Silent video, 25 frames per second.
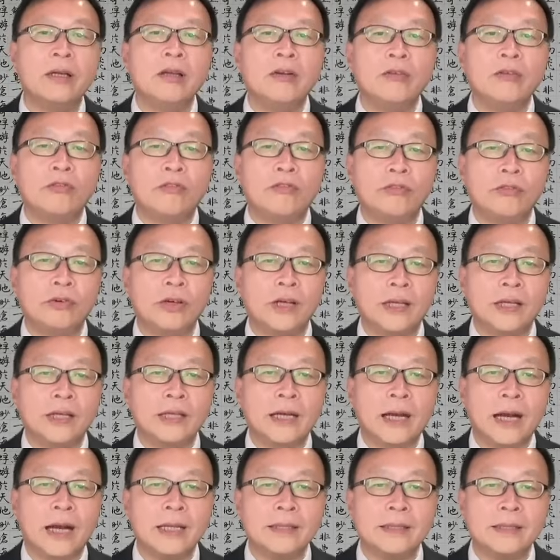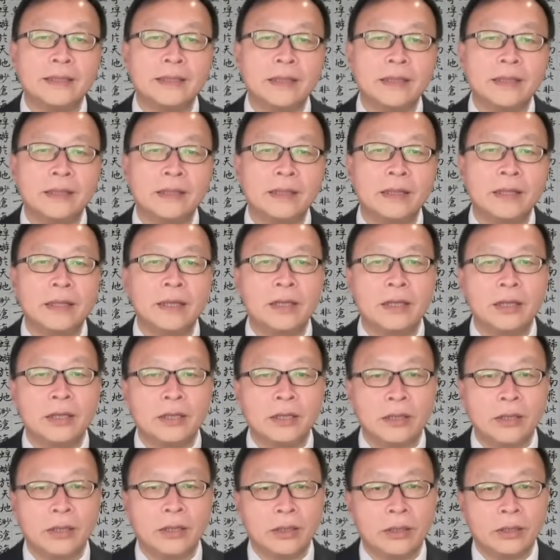夫人干政，
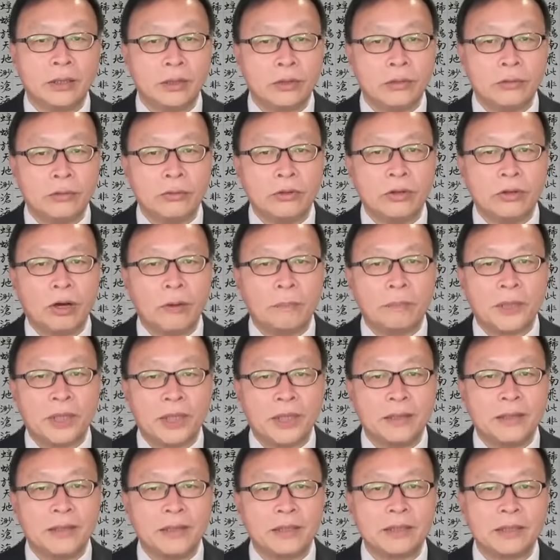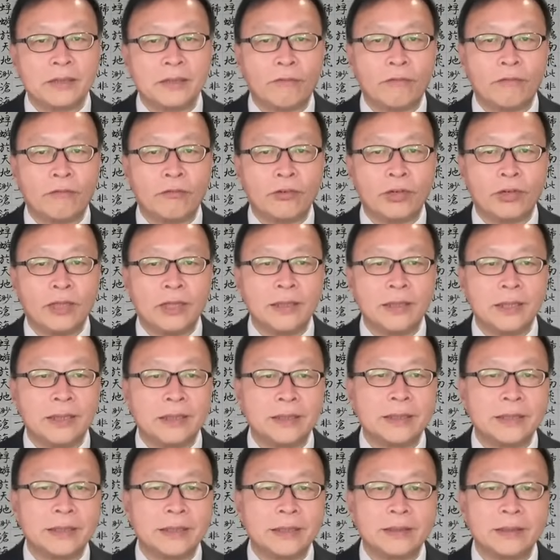如果凭的是夫人的
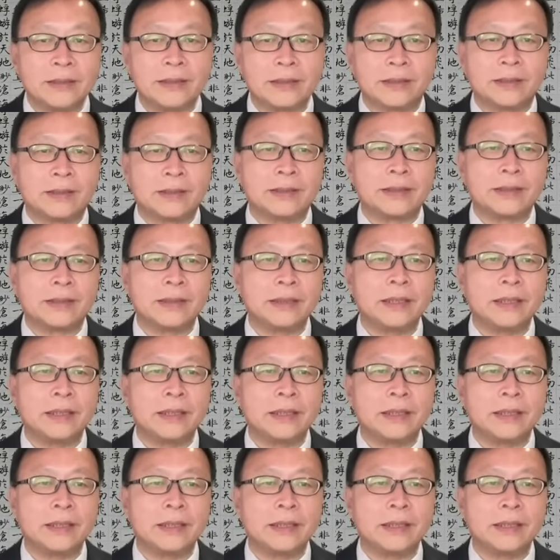政治资